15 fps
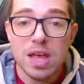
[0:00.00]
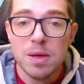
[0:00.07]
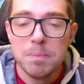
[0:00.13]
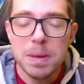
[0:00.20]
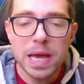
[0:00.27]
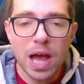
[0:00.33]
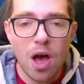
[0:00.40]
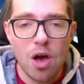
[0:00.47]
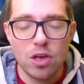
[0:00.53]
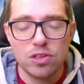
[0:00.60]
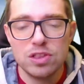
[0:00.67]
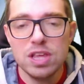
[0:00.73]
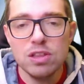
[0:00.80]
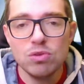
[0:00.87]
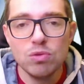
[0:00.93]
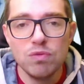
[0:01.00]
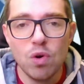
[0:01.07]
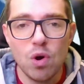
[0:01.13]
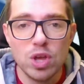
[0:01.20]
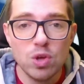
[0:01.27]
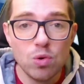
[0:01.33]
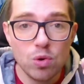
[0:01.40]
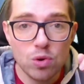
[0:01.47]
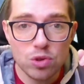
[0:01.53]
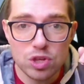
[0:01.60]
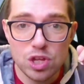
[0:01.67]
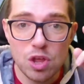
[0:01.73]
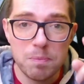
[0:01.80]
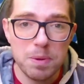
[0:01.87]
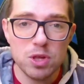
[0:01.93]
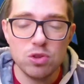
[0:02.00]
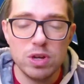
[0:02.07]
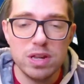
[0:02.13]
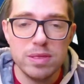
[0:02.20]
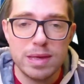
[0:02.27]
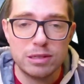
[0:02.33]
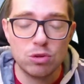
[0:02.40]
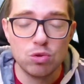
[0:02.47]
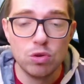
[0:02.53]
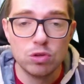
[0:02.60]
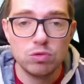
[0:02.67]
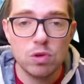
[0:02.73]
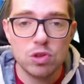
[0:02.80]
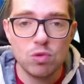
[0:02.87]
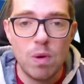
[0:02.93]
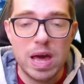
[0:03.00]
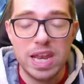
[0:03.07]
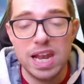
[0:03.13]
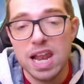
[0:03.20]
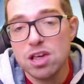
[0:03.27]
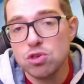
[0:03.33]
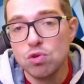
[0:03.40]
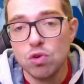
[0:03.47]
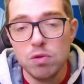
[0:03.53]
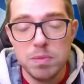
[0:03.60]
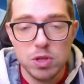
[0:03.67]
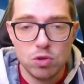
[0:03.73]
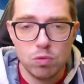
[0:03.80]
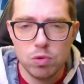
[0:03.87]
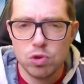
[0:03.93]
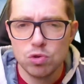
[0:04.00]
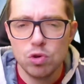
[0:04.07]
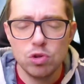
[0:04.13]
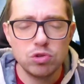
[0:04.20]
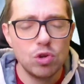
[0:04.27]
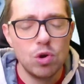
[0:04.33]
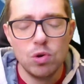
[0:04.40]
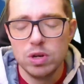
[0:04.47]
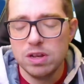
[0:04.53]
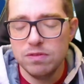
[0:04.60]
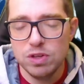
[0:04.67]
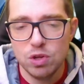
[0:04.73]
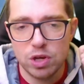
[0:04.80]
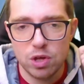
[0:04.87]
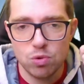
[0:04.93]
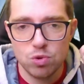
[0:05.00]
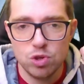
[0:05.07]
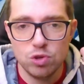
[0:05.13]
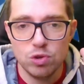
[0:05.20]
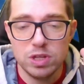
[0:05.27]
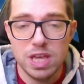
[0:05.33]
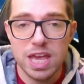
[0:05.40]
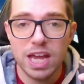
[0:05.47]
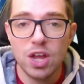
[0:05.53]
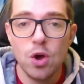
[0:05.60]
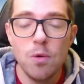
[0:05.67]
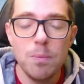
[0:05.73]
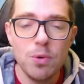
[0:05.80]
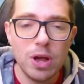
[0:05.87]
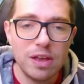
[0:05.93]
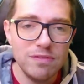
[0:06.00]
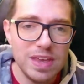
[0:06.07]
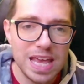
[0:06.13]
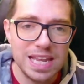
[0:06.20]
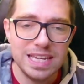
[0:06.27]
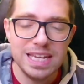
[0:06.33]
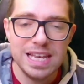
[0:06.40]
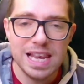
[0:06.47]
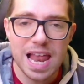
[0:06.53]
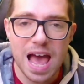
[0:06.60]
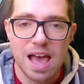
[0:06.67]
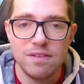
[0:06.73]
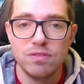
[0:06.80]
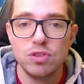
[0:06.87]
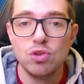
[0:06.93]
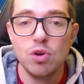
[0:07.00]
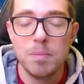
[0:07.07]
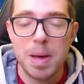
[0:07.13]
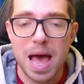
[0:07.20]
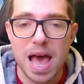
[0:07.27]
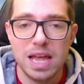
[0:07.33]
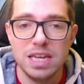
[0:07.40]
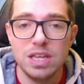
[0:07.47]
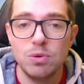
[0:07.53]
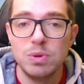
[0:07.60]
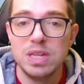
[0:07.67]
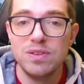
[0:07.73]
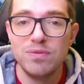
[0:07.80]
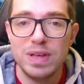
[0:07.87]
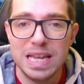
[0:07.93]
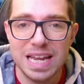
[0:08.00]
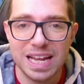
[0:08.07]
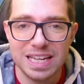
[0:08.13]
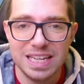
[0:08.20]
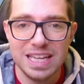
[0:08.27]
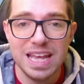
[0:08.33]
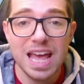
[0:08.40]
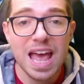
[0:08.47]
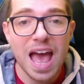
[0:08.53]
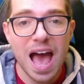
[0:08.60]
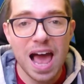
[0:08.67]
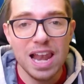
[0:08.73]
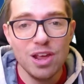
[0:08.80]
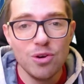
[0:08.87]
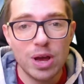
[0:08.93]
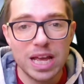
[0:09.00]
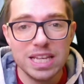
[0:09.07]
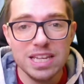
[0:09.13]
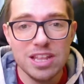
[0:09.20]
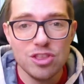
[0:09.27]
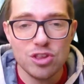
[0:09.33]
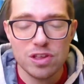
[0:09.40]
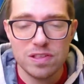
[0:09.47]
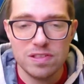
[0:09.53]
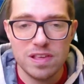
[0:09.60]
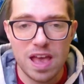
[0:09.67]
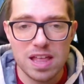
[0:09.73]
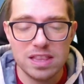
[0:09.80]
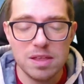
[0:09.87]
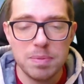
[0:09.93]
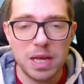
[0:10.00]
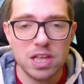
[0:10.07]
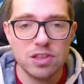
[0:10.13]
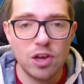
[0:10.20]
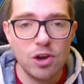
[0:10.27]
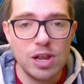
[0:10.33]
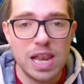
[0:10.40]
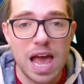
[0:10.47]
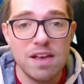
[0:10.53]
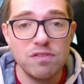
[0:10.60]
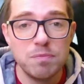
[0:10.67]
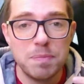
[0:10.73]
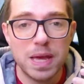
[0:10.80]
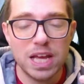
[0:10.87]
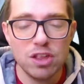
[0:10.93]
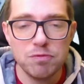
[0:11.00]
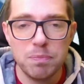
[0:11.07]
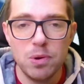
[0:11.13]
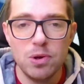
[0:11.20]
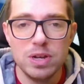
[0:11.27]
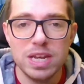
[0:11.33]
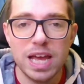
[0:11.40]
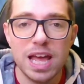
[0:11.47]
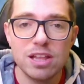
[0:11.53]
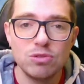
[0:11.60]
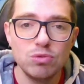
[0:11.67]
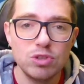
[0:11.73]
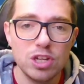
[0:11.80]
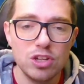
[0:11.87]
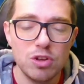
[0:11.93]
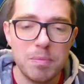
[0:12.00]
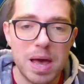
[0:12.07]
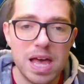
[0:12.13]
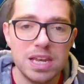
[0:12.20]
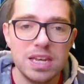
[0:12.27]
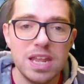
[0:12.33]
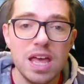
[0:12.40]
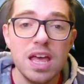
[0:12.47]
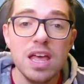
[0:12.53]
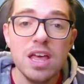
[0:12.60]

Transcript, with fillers: però se tu vuoi un consiglio personalizzato sulla tua squadra lascia un commento qui sotto o nel video che è uscito ieri oppure vieni in live domani, quindi venerdì alle ore 17 perché sarò in live per rispondere a tutte le domande